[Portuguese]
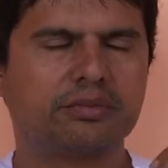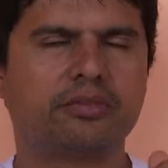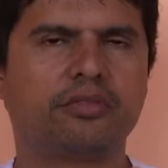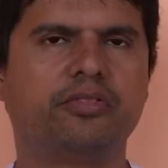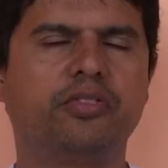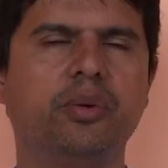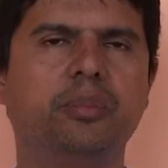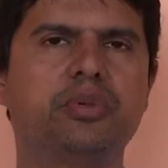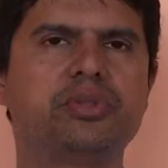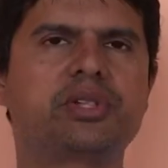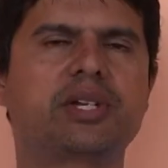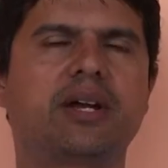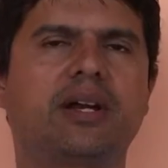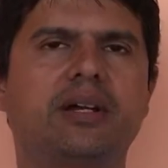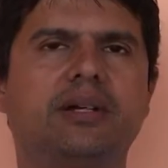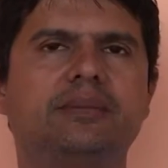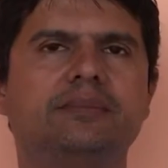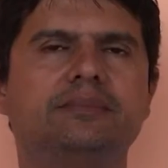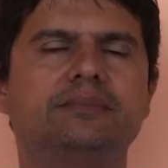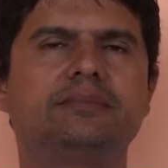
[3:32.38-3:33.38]
fui
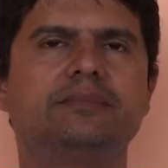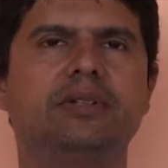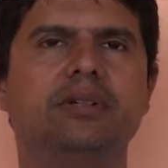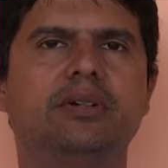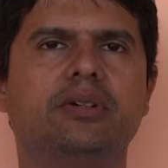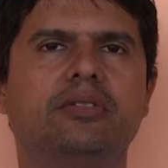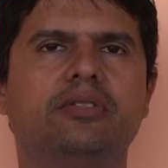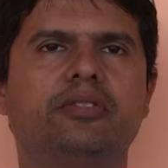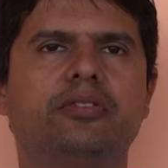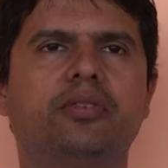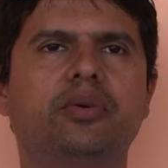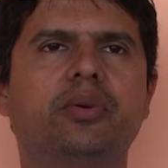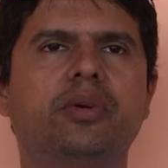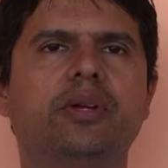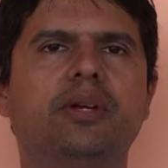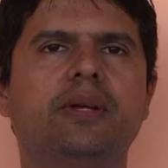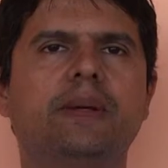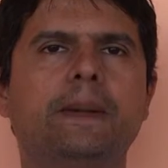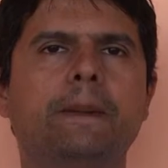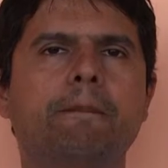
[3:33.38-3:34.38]
buscar,
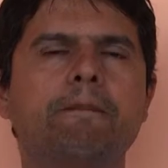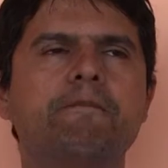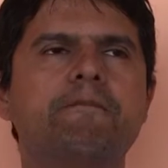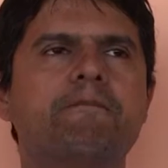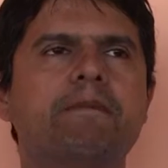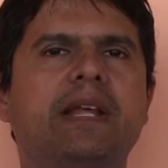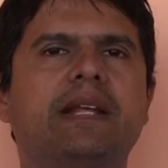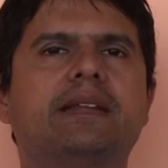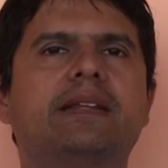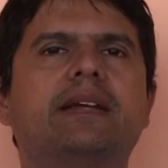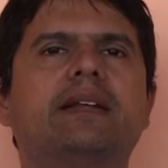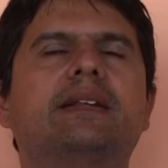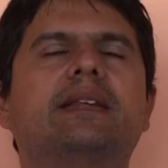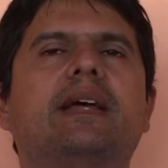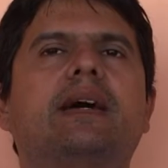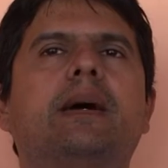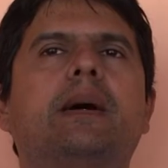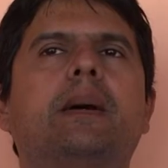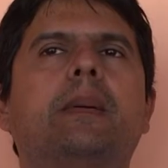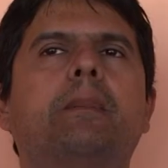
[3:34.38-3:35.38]
fui
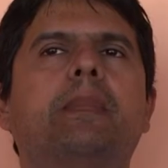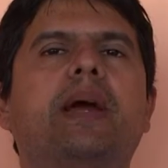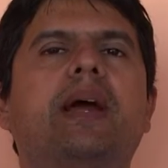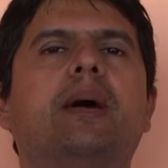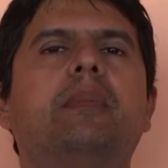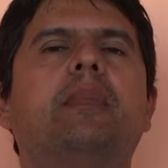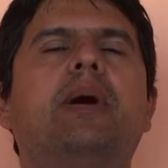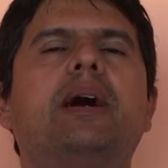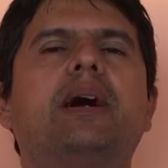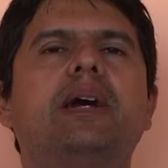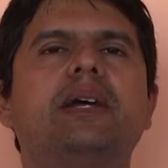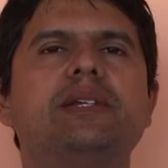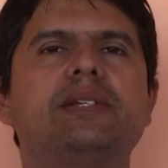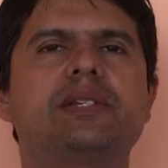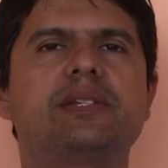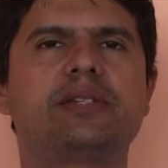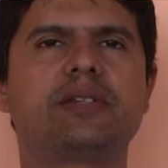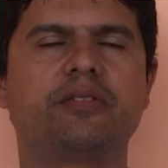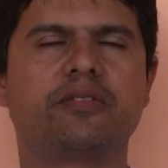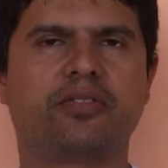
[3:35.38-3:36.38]
tentar pegar
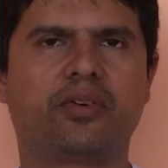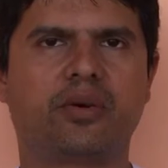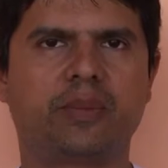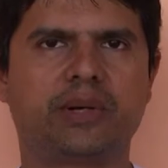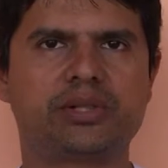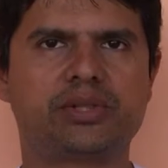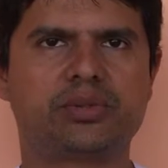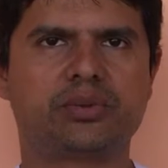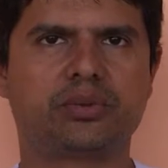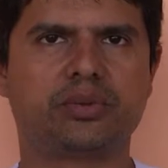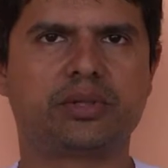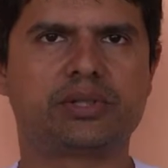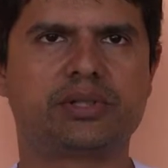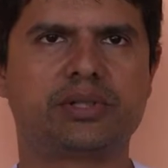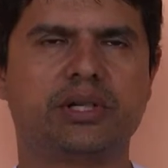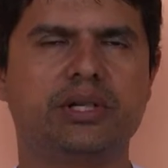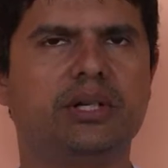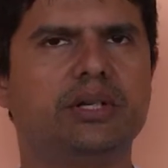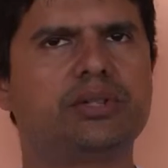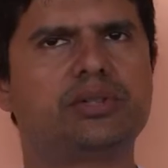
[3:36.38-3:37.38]
mais informações
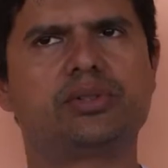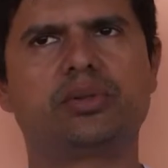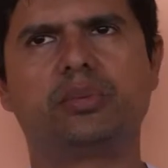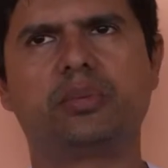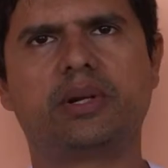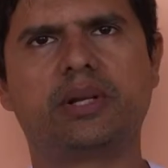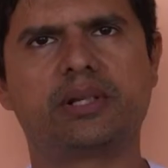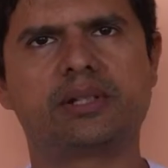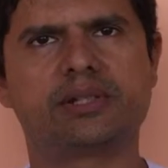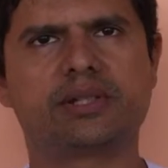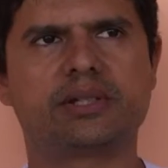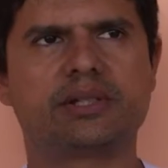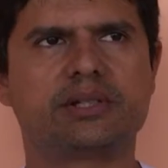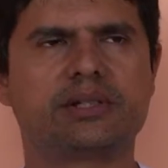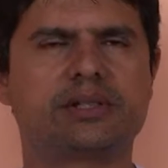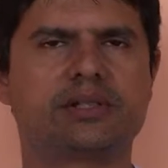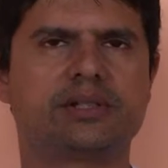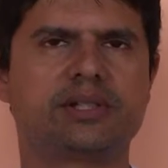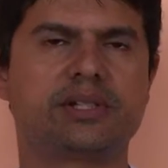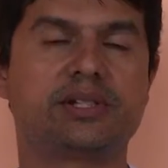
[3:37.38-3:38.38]
sobre
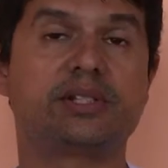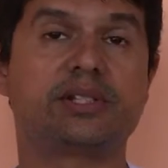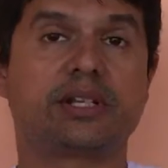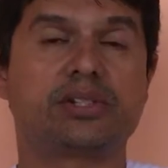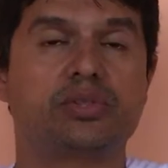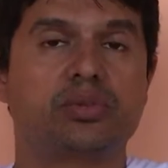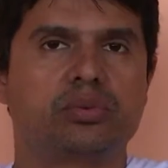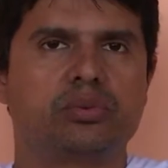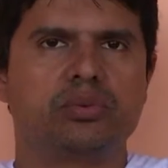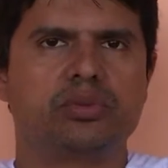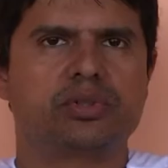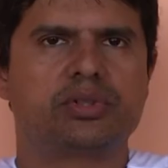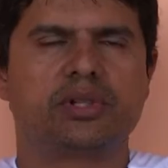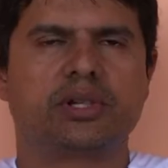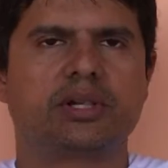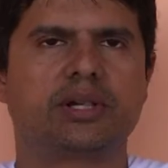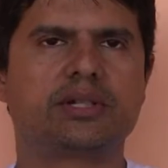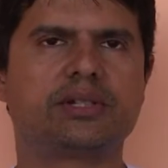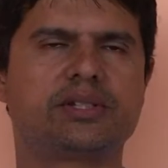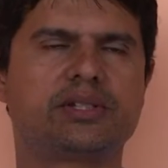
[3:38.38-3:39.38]
essas, esses assuntos
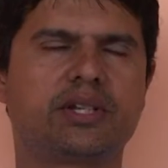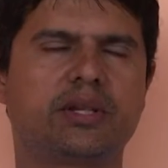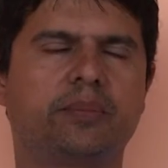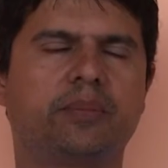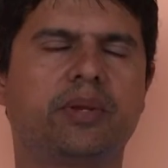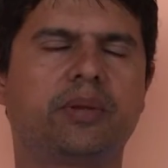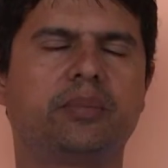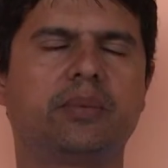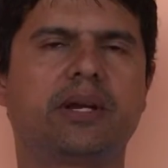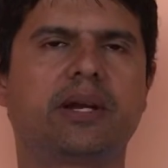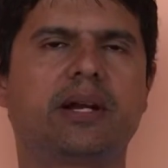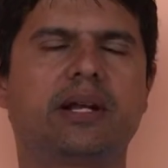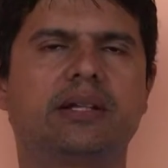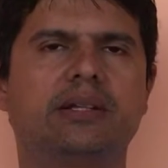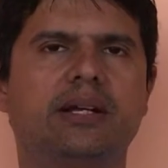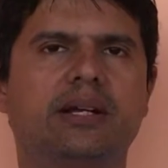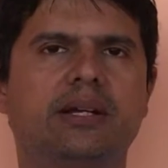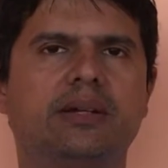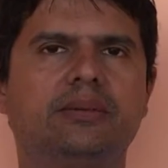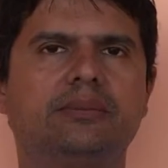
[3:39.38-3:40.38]
né, que sempre me
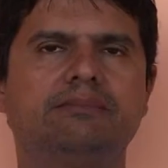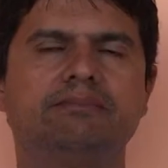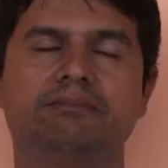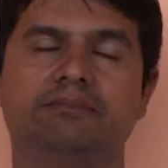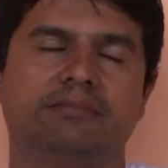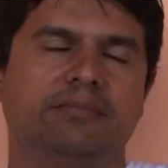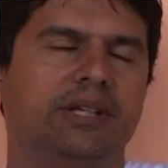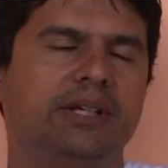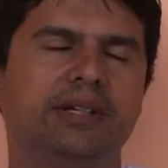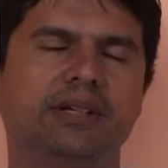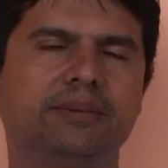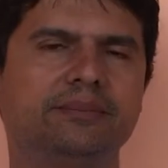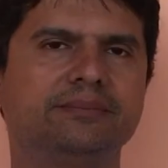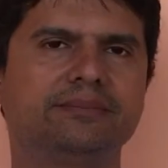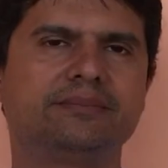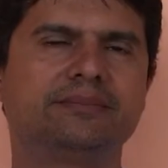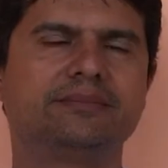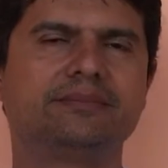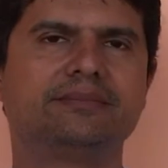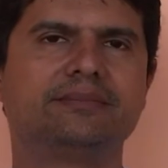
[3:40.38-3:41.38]
agradaram e
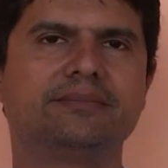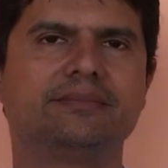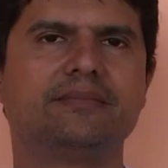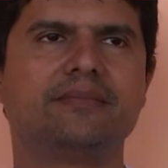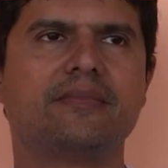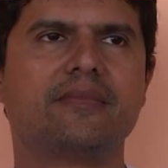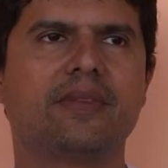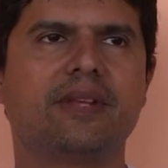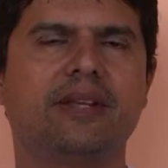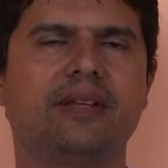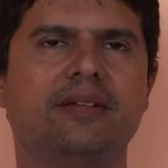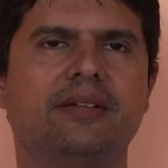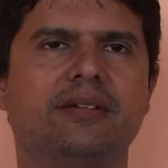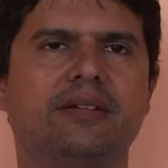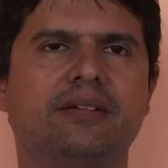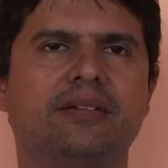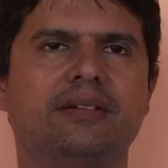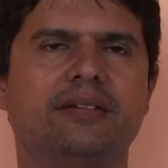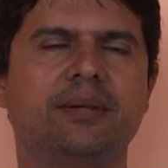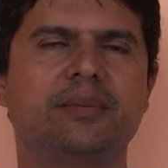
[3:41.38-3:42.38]

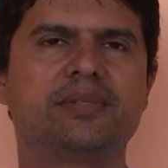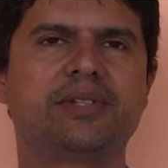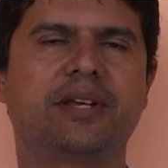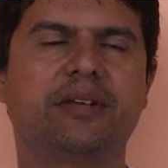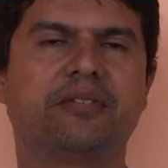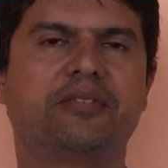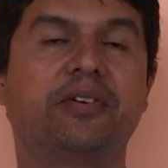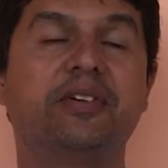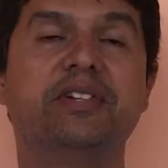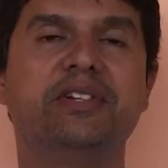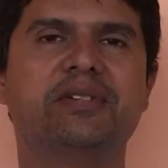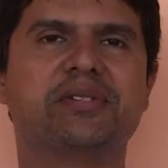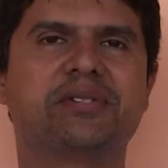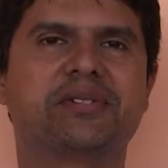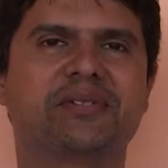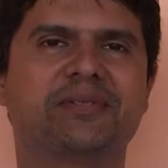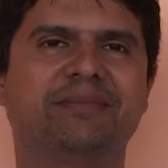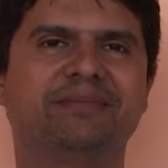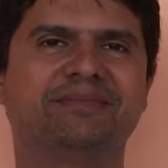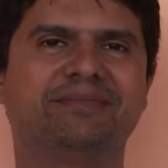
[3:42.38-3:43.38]
Estamos aí, foi nisso.